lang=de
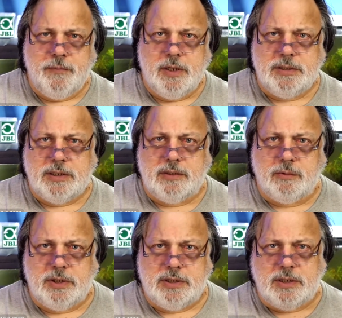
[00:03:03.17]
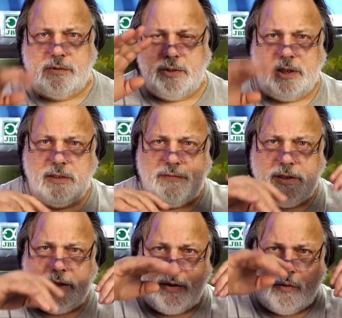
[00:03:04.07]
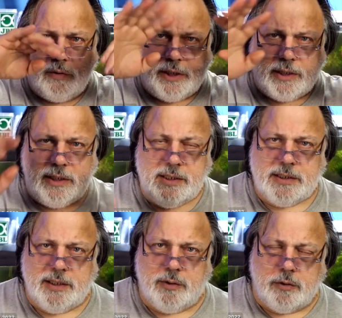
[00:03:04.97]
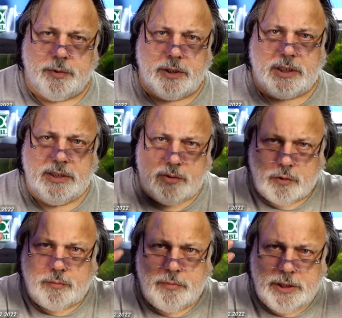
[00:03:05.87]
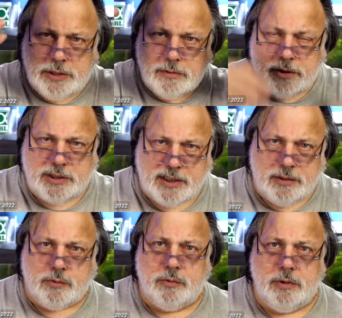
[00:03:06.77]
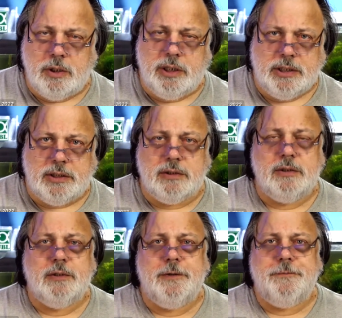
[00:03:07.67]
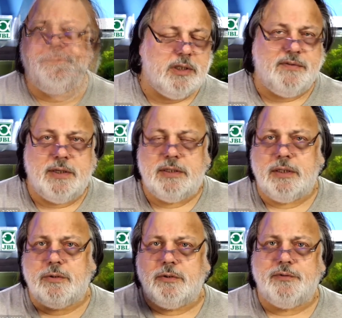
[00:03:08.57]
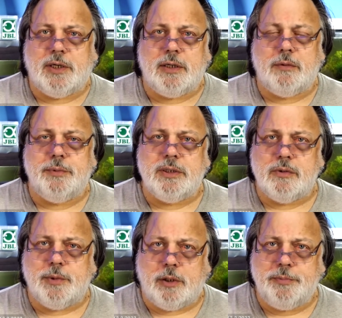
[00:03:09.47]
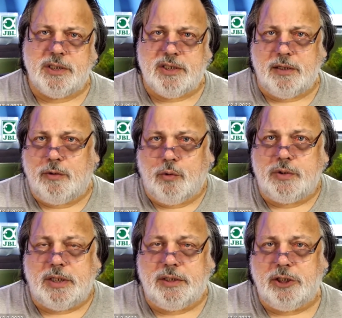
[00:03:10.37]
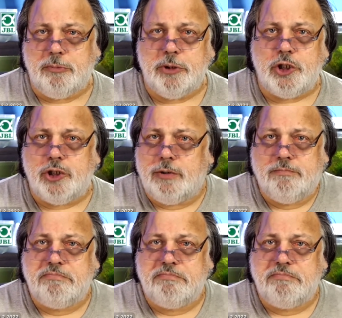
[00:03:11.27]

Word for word: ist es so, dass also irgendwann der, der Kies, der grobe Kies oben liegt und der Sand unten liegt. Deswegen ist natürlich die Frage, ob man das überhaupt erst dann großartig mischt.